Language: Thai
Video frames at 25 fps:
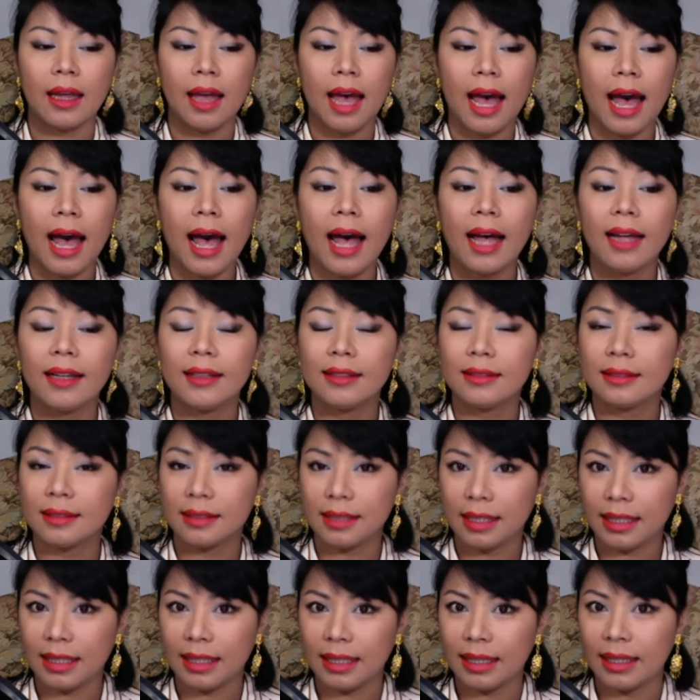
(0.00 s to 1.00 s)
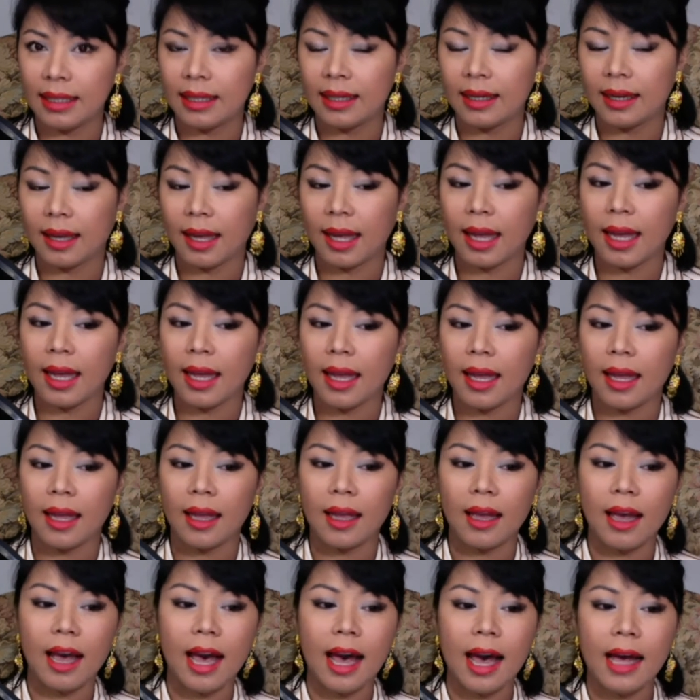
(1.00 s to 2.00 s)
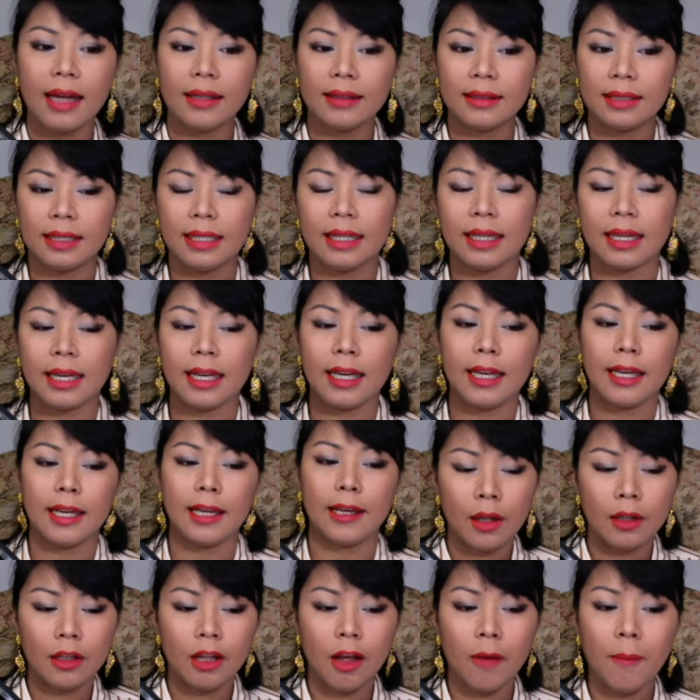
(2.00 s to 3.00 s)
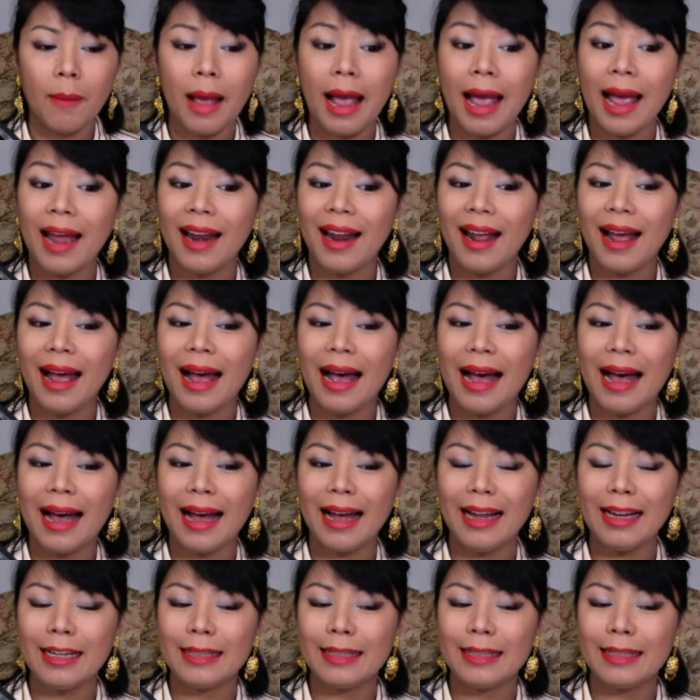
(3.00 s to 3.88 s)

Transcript: อะ t i r e อ a t i r e ต่อมานะคะ